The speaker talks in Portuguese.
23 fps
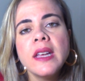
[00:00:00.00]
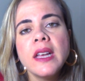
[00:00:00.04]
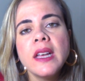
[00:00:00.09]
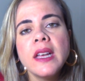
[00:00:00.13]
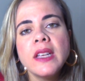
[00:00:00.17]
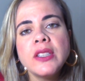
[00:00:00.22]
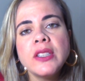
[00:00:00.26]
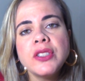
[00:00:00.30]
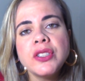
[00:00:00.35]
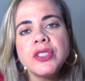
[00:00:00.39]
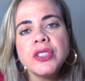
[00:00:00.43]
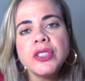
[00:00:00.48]

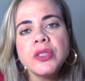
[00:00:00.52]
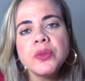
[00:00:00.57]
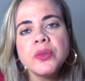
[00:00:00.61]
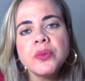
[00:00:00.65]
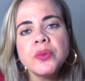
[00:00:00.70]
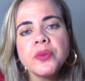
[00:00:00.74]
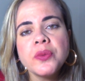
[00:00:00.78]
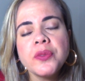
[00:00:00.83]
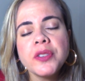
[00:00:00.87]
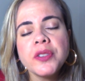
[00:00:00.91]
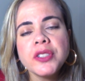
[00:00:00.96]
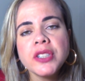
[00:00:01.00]
de
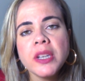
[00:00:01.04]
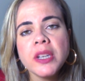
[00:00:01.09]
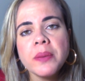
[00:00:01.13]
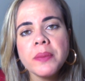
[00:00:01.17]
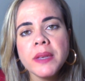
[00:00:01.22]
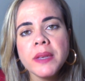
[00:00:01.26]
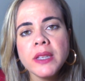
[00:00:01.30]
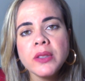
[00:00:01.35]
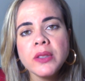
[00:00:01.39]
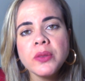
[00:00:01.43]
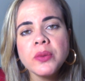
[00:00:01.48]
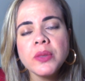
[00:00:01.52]
um
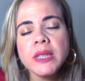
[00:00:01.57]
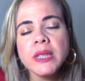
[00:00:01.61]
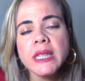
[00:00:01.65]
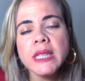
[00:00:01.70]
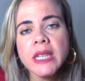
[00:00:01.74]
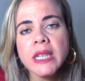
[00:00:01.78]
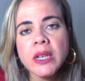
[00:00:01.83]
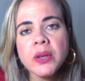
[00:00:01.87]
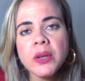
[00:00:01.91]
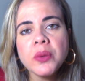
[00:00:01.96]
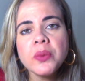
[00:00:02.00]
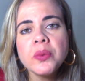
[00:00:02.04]
fechamento
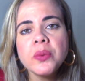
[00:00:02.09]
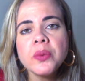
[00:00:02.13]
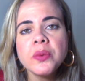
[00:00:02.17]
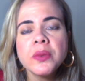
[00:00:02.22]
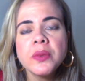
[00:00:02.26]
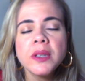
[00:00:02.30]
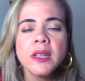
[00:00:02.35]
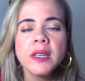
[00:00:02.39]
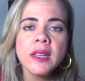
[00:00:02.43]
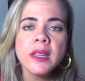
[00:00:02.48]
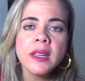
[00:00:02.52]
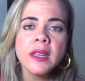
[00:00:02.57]
não
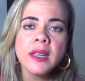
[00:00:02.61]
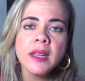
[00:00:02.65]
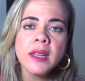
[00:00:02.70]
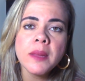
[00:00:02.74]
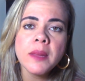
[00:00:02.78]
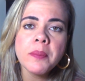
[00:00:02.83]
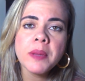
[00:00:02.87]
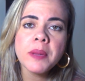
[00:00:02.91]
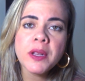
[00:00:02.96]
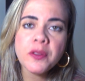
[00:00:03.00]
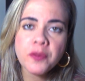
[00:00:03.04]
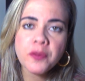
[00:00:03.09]

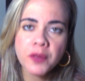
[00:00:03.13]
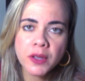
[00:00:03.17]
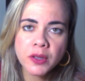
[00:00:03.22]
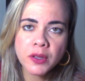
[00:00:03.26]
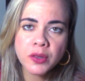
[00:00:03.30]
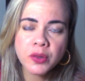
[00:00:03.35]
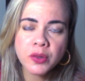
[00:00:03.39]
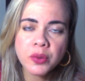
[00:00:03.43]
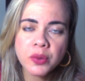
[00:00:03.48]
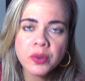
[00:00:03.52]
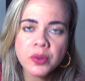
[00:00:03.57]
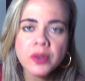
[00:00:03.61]

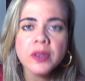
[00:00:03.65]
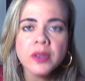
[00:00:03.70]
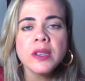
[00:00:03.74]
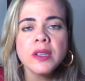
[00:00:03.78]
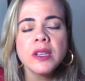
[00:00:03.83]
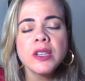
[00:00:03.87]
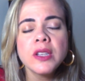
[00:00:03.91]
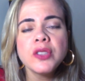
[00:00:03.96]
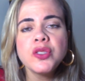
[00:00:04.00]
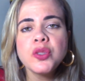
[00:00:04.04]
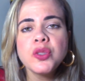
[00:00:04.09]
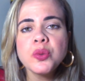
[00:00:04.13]
previsto
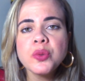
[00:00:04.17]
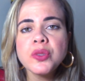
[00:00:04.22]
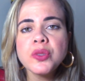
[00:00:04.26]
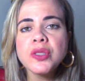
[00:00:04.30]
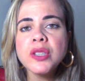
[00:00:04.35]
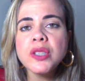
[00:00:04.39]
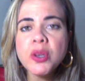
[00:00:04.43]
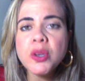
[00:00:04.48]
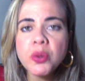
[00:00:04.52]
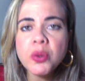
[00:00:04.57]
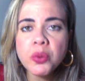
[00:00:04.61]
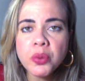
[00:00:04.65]
de um
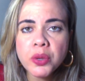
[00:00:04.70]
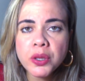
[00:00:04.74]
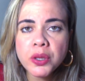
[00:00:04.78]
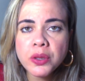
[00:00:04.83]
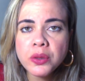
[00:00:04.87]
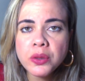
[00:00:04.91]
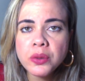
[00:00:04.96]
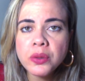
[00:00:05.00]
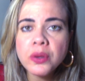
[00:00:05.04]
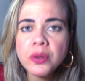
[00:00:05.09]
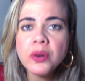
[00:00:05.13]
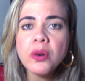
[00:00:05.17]

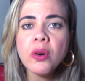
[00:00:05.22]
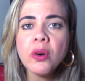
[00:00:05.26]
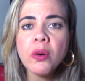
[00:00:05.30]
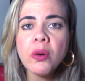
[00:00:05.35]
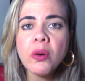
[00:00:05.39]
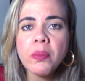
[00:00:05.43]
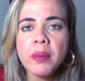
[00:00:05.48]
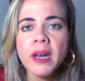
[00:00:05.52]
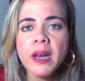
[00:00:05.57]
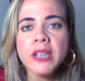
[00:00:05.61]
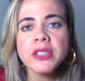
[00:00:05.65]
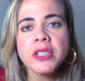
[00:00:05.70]
circuito com
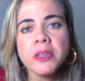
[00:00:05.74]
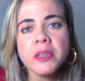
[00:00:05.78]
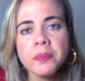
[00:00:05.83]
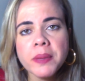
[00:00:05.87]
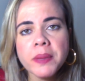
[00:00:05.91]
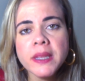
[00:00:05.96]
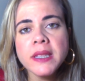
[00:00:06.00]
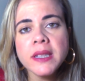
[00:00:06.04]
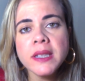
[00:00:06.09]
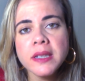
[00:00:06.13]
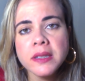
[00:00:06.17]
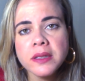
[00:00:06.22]
baixa
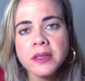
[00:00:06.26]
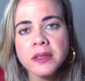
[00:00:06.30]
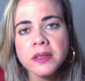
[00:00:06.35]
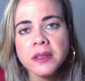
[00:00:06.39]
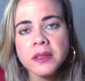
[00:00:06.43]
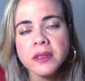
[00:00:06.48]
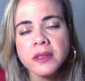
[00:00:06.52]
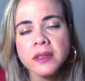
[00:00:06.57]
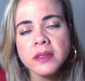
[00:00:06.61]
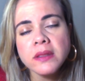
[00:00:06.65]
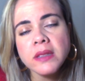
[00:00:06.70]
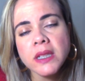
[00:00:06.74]
impedância.
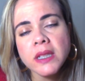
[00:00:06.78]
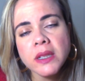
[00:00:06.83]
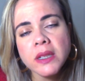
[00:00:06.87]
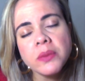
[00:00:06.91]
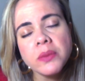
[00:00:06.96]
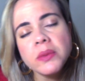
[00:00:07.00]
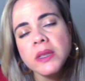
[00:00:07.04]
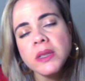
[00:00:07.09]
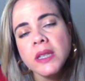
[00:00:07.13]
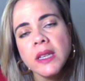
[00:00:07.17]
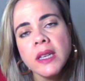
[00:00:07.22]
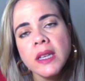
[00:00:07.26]
Então,
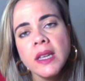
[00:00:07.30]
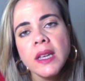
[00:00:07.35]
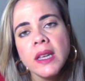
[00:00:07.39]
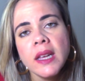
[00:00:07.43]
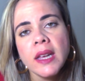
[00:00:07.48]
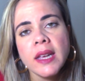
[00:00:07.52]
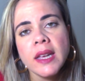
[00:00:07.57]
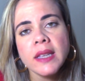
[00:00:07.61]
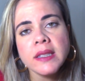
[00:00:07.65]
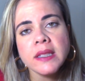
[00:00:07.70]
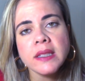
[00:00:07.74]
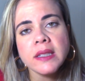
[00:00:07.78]

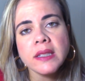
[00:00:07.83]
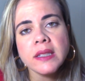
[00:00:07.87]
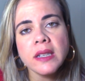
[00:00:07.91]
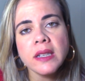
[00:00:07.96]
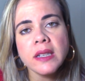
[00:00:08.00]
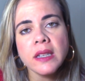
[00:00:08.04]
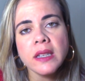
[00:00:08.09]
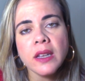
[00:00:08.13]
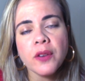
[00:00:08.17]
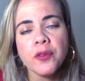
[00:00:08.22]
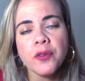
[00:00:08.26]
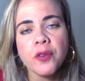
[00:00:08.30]
essa
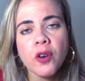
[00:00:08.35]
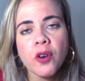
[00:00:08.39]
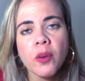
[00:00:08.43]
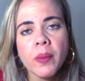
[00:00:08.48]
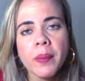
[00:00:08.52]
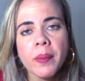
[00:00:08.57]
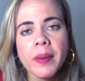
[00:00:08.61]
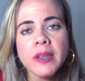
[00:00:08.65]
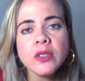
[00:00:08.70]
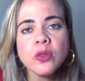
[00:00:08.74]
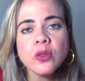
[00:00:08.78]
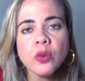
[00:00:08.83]
seria a forma
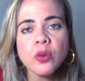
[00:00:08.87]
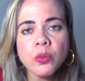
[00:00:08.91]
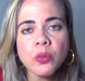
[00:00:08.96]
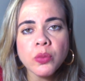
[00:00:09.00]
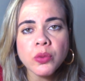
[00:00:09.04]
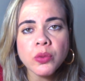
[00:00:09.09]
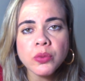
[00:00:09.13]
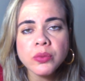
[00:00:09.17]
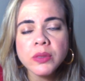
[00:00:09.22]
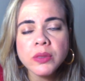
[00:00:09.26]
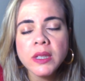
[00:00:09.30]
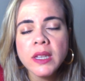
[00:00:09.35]
mais
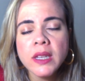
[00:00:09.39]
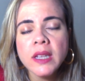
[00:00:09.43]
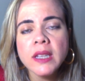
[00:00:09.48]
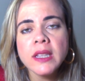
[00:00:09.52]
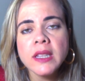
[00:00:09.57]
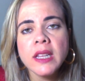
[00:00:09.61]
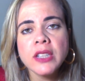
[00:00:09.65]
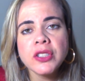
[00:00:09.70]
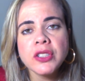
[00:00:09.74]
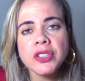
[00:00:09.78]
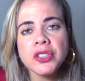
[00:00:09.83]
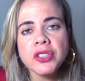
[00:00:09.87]
comum
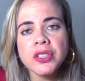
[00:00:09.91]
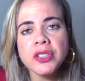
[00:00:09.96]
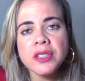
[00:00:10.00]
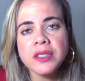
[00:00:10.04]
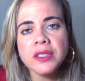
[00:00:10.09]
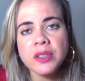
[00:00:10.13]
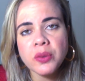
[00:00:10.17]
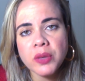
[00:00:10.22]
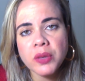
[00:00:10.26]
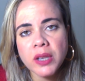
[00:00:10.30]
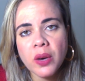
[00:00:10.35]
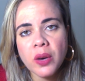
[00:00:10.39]
da gente
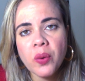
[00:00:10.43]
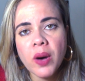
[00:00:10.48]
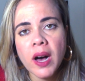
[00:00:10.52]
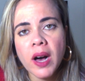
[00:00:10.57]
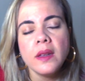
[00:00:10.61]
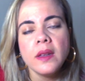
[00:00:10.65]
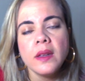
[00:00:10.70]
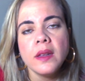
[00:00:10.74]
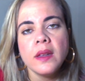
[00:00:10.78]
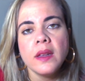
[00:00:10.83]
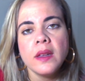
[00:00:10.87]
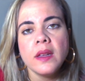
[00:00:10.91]
dizer o que é o
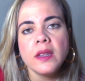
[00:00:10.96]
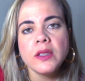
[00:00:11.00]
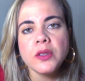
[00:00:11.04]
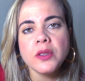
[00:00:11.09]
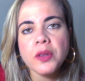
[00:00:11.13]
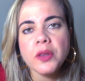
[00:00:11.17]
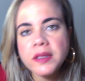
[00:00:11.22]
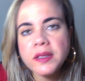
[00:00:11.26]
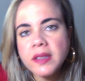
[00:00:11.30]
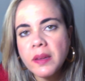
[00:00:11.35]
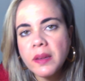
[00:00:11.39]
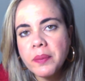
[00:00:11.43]
arco.
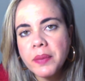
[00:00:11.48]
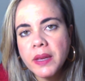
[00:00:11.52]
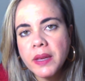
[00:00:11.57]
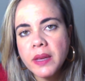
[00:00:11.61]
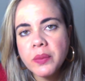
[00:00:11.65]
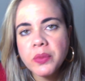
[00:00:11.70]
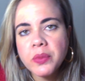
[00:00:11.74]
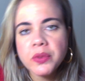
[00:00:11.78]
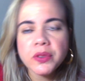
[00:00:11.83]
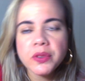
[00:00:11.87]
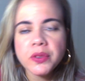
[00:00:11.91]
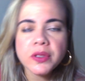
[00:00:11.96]
Nós
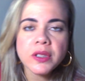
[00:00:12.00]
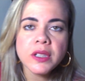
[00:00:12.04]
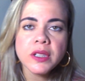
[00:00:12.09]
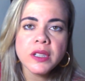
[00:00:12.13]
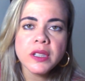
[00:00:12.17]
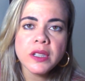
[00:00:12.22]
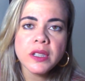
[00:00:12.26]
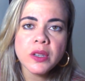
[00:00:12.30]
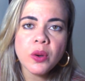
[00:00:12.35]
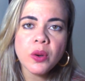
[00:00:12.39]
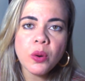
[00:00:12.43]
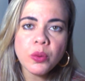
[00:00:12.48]
sabemos
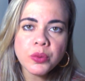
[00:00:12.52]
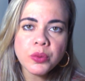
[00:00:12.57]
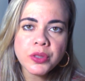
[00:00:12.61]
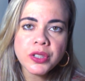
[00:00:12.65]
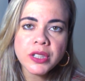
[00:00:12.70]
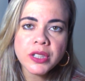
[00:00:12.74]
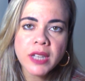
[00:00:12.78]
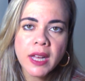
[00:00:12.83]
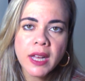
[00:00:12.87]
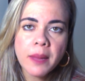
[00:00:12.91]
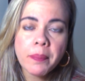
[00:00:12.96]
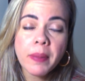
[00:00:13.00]
que
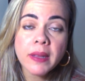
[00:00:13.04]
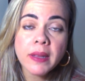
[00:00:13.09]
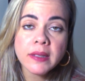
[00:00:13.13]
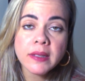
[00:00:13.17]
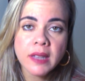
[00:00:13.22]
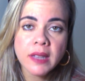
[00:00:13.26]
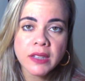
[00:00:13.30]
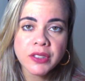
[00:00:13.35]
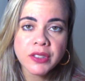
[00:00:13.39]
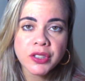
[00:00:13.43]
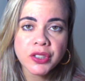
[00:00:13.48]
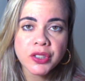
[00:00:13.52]
onde há
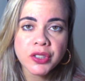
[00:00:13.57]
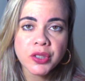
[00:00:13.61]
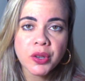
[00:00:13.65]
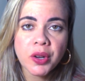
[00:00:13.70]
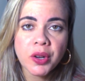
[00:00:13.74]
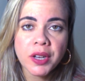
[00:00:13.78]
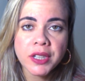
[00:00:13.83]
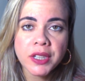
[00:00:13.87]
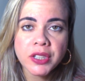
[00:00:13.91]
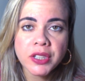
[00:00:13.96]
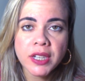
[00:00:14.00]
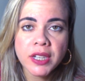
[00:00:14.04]
passagem de
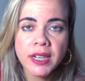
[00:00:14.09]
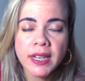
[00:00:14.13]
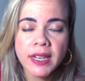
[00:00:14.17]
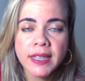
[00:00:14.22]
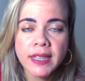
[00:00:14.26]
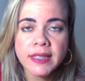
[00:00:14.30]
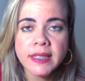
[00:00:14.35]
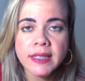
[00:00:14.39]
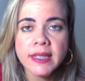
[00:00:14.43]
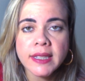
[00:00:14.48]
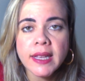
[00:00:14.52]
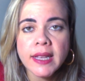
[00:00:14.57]
corrente
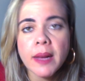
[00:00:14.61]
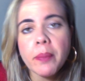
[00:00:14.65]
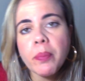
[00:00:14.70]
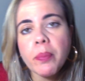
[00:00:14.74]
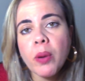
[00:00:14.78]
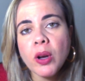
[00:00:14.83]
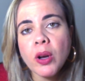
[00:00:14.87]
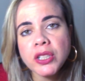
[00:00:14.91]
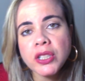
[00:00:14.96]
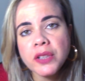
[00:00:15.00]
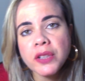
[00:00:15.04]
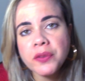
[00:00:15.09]
elétrica
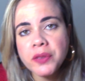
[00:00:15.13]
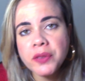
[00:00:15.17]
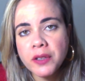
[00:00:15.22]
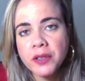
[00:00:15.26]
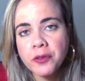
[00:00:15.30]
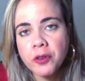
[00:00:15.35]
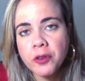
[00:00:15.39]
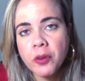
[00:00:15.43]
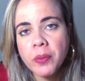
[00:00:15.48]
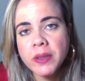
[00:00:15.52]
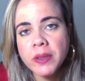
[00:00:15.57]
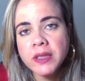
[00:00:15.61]
pode haver a
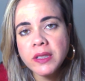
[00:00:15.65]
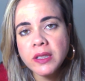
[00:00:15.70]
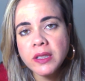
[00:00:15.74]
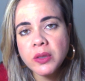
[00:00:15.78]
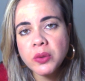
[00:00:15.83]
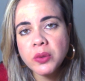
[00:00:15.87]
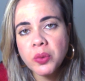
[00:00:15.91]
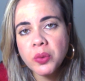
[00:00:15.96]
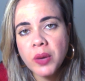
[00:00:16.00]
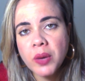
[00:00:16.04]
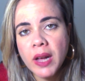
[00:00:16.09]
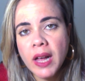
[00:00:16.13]
formação
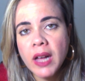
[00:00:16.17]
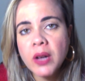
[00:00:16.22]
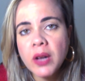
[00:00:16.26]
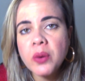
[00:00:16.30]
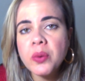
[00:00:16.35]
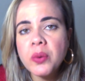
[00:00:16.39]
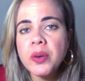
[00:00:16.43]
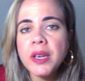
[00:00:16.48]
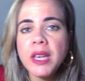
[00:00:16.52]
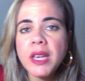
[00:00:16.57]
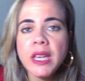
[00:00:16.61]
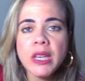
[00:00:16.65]
do
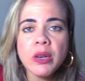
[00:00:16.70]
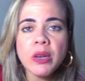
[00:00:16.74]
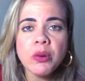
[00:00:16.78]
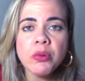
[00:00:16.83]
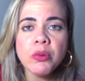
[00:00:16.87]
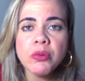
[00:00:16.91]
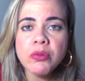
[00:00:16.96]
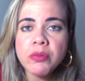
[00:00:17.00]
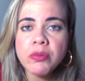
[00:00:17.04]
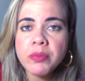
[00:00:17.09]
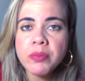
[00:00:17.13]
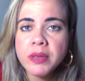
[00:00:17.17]
arco em
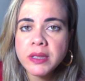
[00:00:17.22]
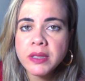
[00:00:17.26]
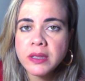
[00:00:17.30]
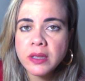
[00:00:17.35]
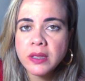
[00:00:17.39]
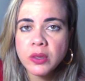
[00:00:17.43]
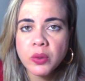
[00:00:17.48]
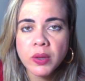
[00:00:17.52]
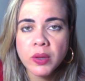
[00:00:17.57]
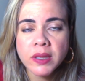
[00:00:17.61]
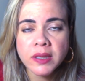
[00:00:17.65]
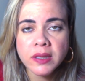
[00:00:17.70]
alguma
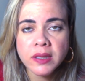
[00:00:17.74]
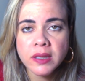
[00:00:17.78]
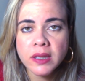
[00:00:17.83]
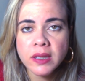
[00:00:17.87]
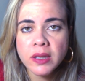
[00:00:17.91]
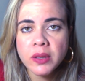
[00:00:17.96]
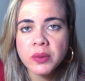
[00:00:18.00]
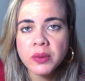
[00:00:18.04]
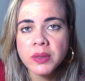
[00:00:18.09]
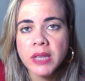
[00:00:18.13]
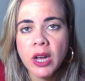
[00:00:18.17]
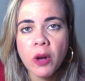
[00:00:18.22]

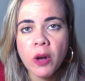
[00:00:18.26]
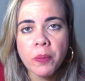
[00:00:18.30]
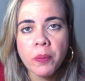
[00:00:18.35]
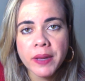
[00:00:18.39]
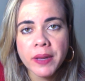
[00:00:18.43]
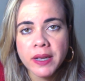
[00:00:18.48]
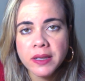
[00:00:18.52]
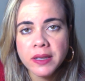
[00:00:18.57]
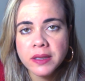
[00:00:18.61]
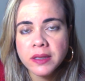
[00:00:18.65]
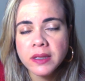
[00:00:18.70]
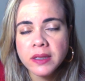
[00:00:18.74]
situação da
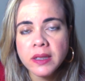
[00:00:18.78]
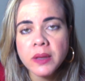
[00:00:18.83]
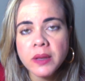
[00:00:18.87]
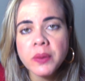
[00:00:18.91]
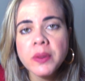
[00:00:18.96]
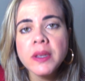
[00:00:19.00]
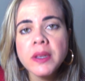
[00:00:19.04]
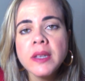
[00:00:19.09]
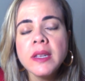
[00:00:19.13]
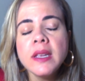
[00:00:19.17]
operação,